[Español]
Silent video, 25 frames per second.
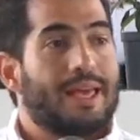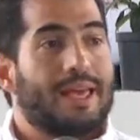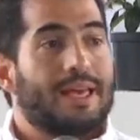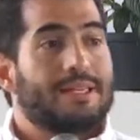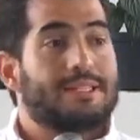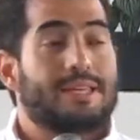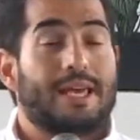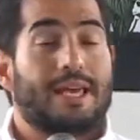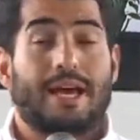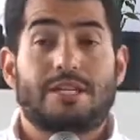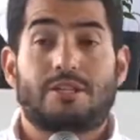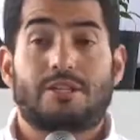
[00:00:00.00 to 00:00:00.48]

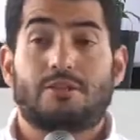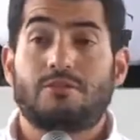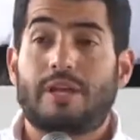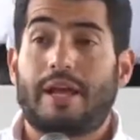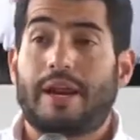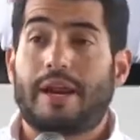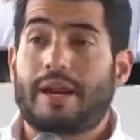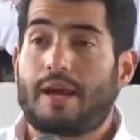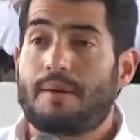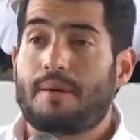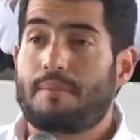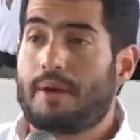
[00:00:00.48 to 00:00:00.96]
Se hace un
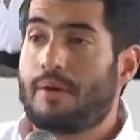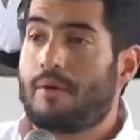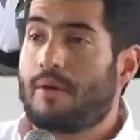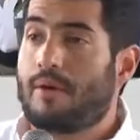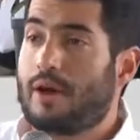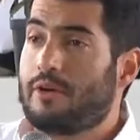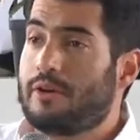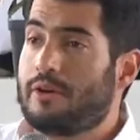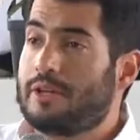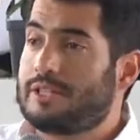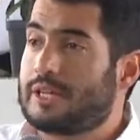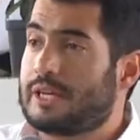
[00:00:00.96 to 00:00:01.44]
derrame de
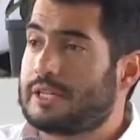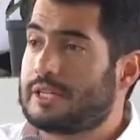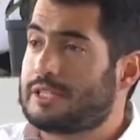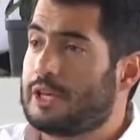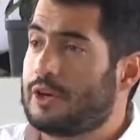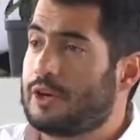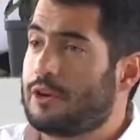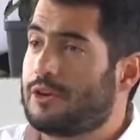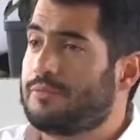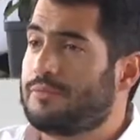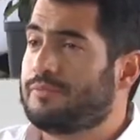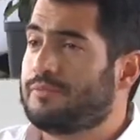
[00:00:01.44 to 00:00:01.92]

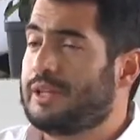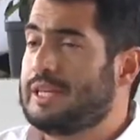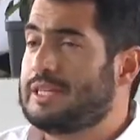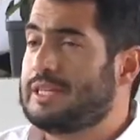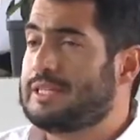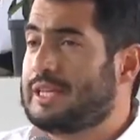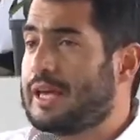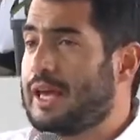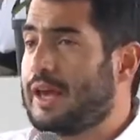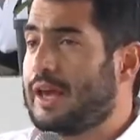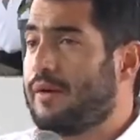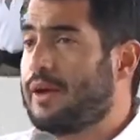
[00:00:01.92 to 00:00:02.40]
valorización y
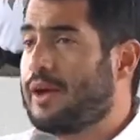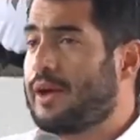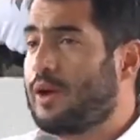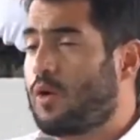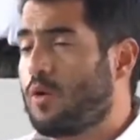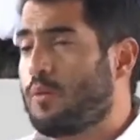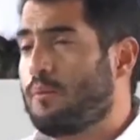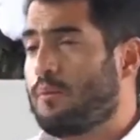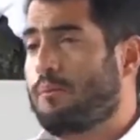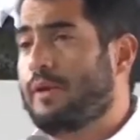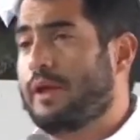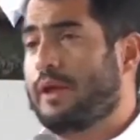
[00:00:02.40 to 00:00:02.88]
se deben
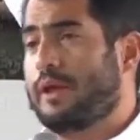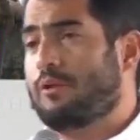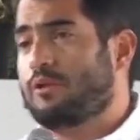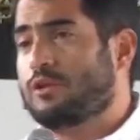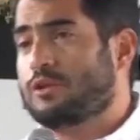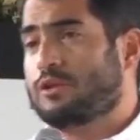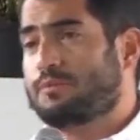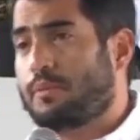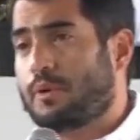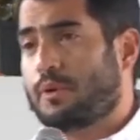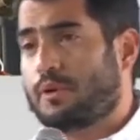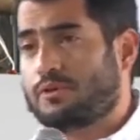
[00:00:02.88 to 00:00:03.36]
cumplir
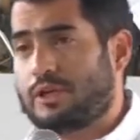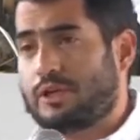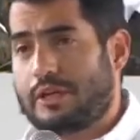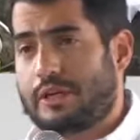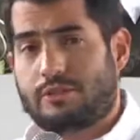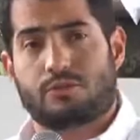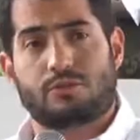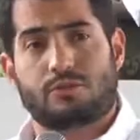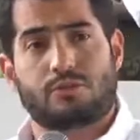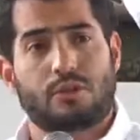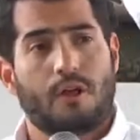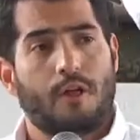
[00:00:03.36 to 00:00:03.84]
unos
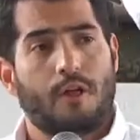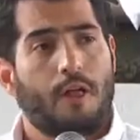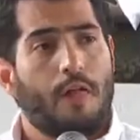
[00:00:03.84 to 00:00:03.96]
procesos.